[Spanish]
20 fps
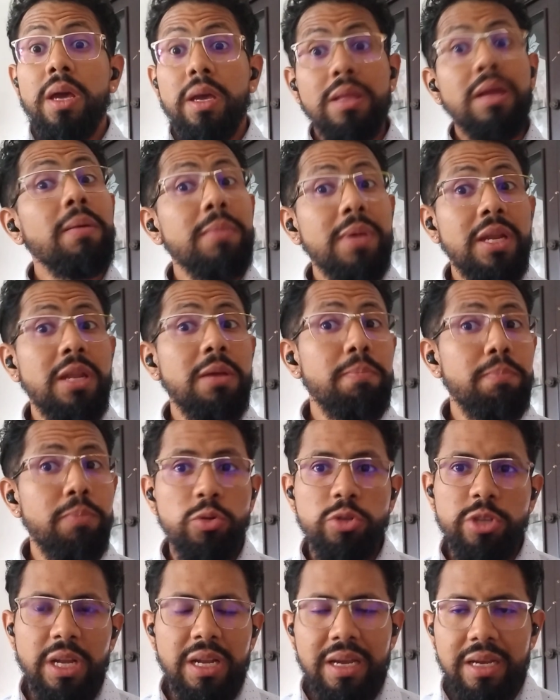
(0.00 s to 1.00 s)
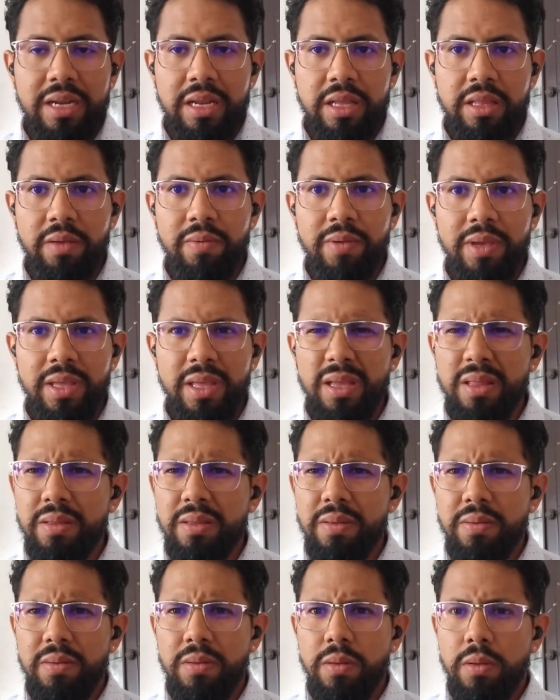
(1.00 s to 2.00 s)
También impulsa la creatividad
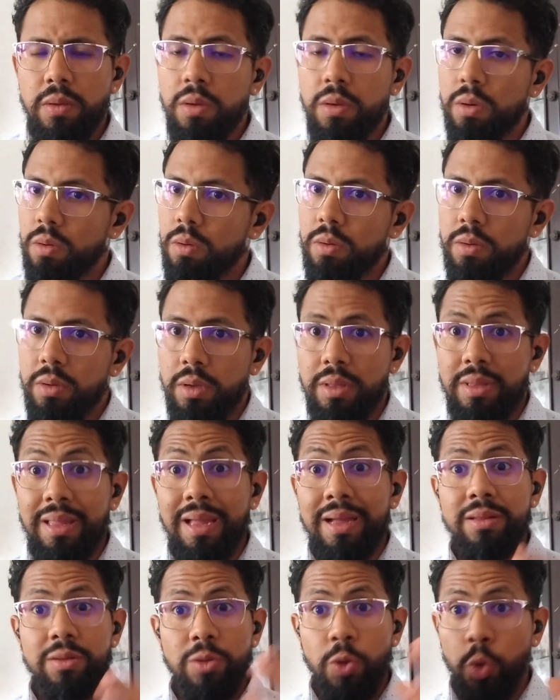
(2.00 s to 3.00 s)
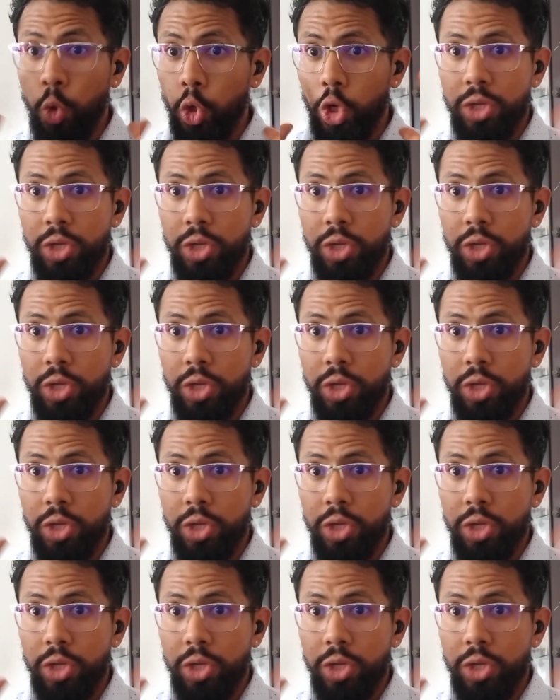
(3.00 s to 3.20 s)
tanto